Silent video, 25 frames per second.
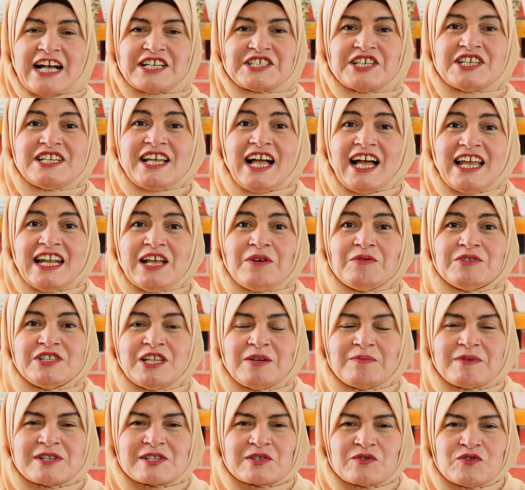عشان حلاوه
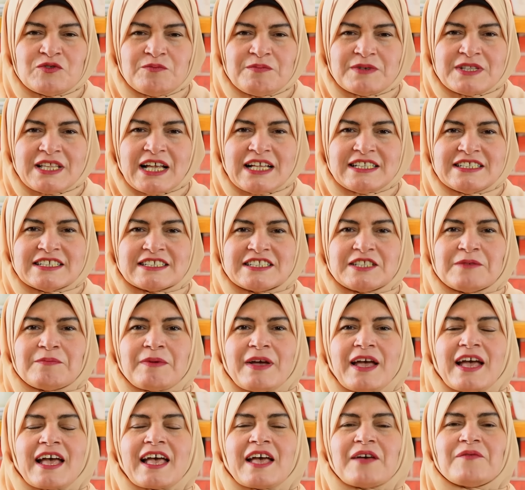البسكوت بتاعتك
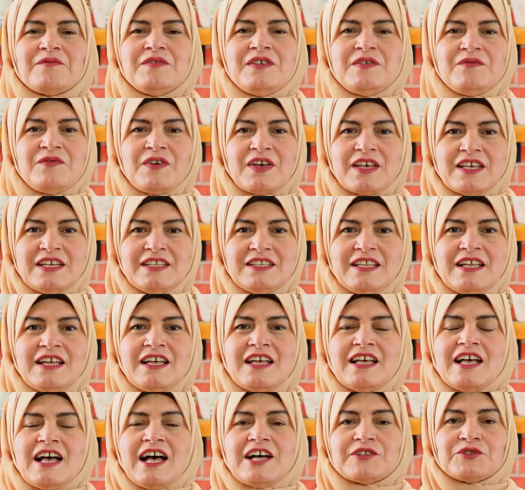تبقى خفيفه كده
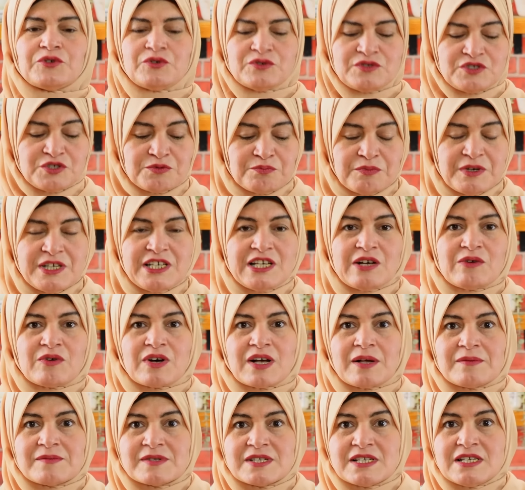هتحطي
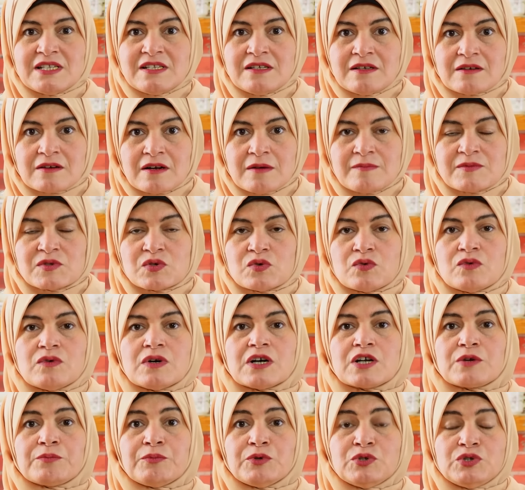150 جرام
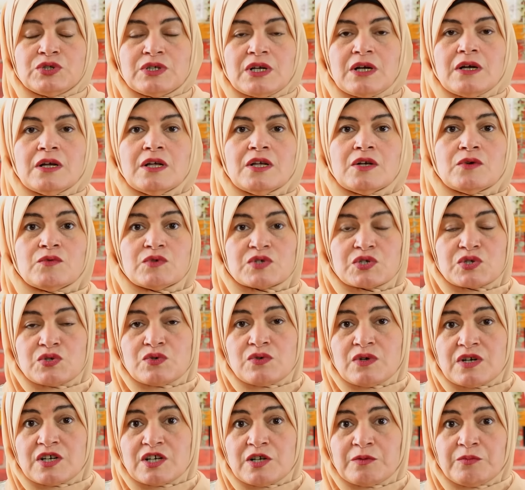سكر بودره
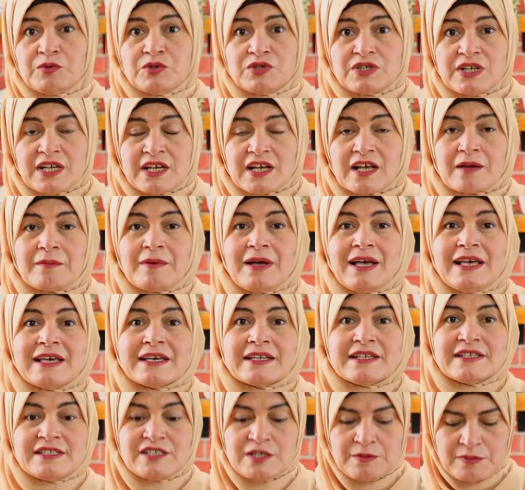والسكر البودره يا جماعه
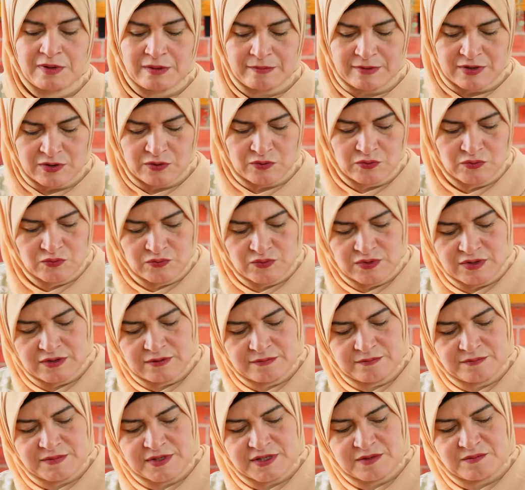يا ريت يبقى منخول
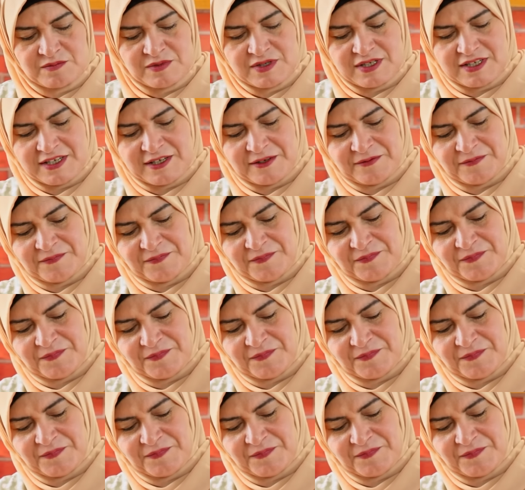بسم الله